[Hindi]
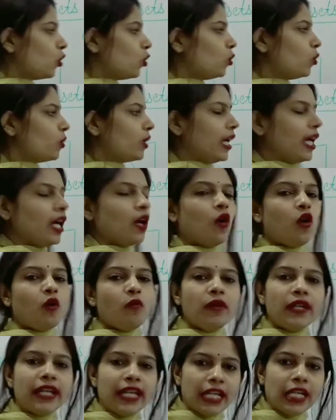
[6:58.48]
दोनों के
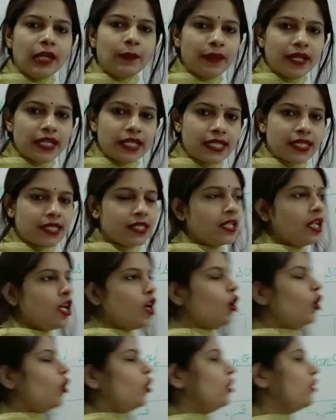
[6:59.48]
कॉमन एलिमेंट्स
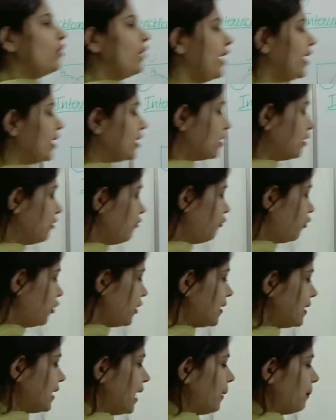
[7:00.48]
ऑल राइट
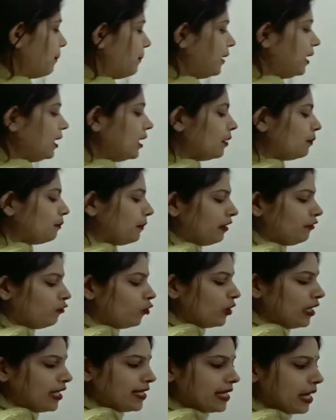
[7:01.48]
फॉर एग्जाम्पल मैं
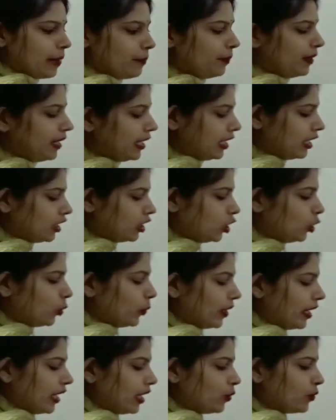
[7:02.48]
वही एग्जाम्पल ले लेती
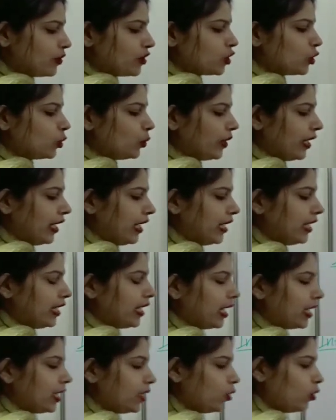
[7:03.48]
हूँ ए इक्वल्स टू ए
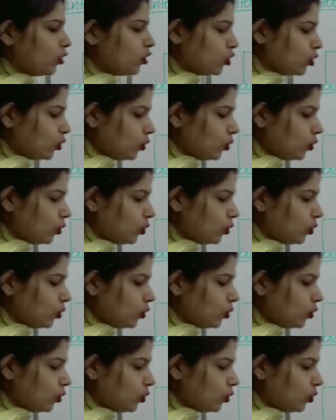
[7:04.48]
ई आई ओ